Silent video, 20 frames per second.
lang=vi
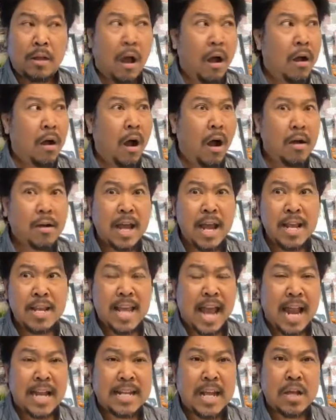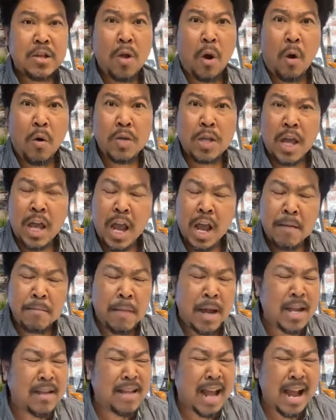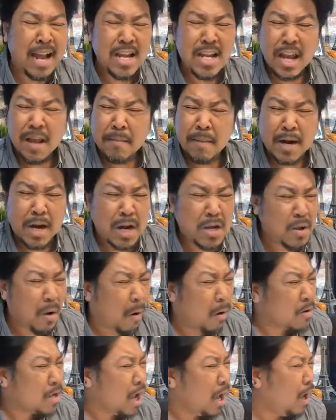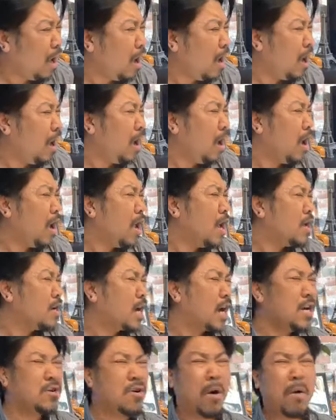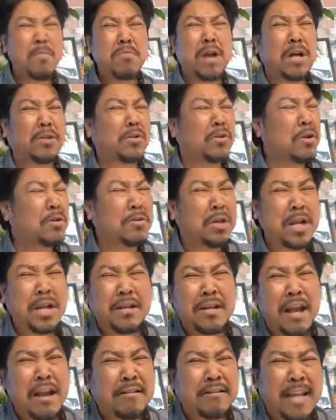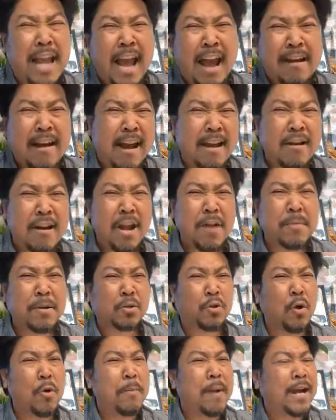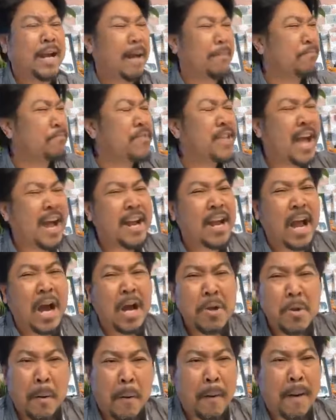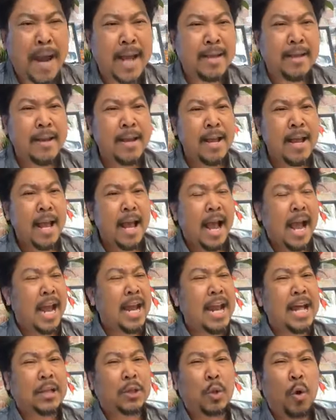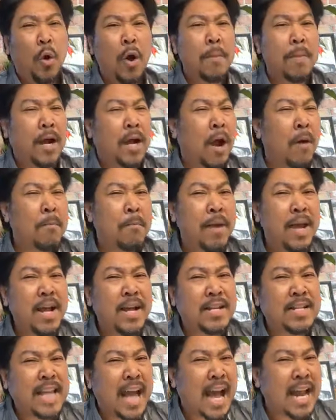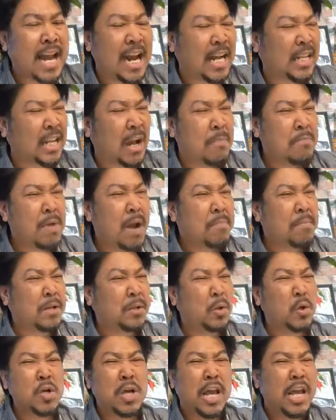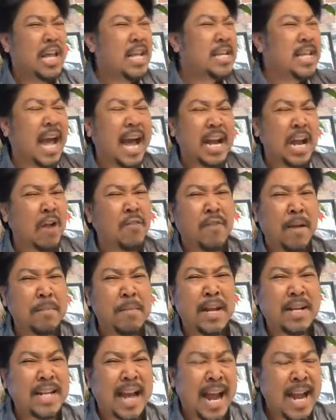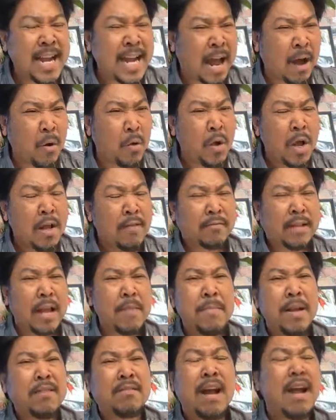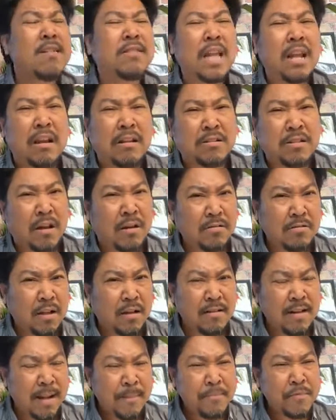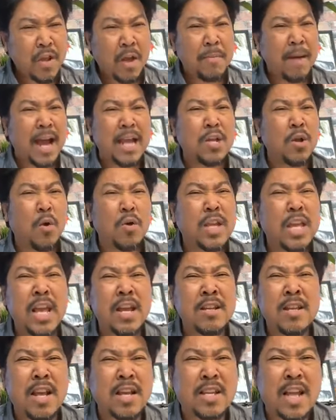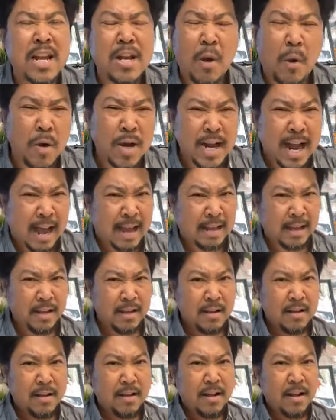Trời ơi, cái cha cha vô duyên, Mỹ trắng gì mà nó vô duyên kinh khủng. Trời, tôi nói thiệt với cha này, nếu mà tôi mà gặp cha này ở ngoài hay là tôi mà không biết cha này là thống đốc là tôi nghĩ cha này không phải Mỹ trắng đâu. Tại Mỹ trắng người ta lịch sự dữ lắm chứ không ai vô duyên như cha nội này.